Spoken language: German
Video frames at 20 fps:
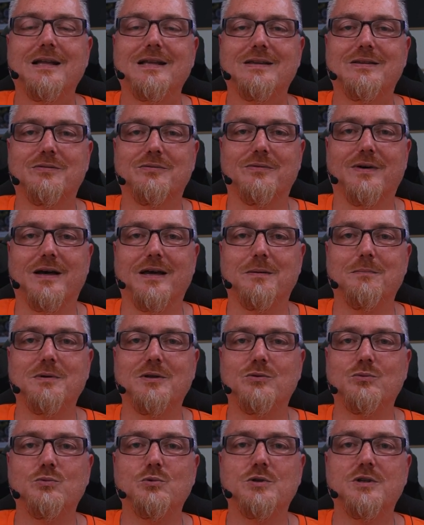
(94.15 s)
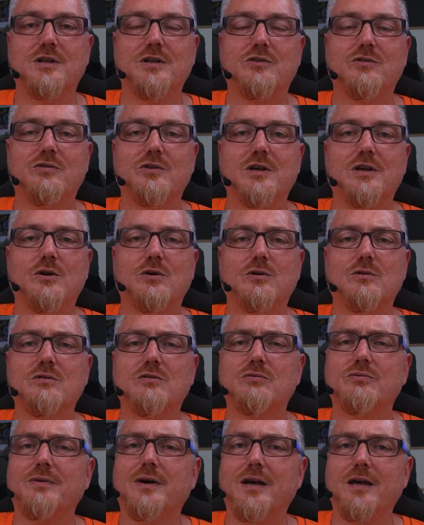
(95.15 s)
zwei mit UTC und
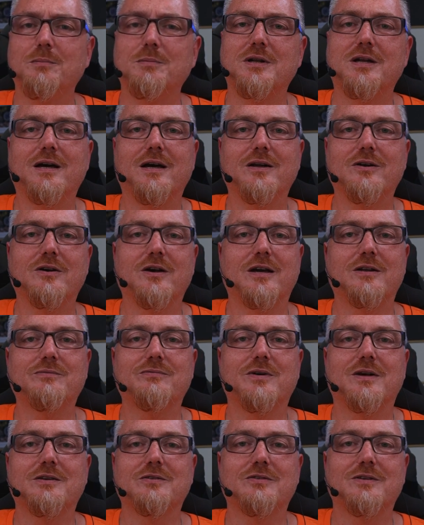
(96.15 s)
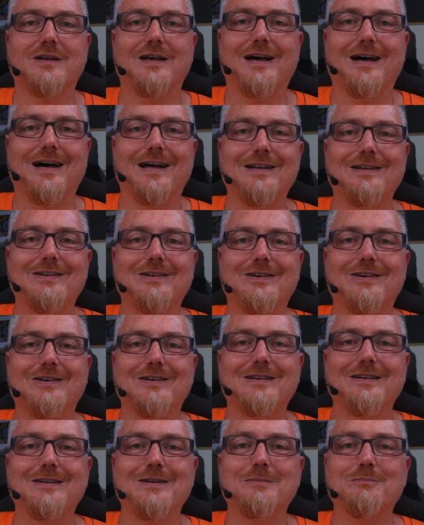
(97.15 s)
zwei mit einer etwas
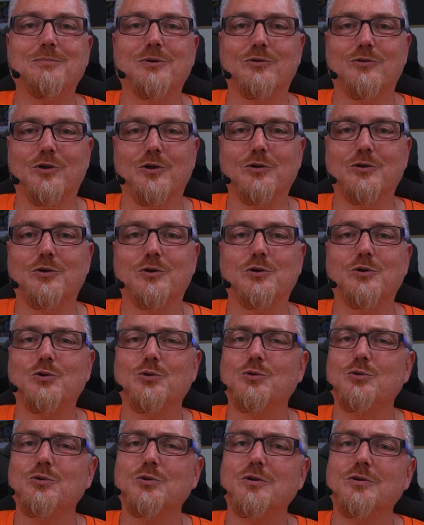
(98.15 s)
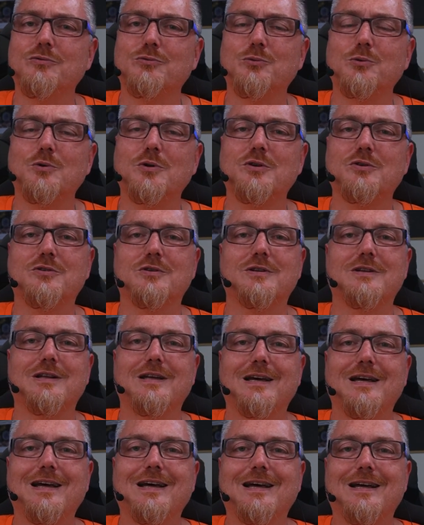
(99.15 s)
anderen, besonderen, ungewöhnlichen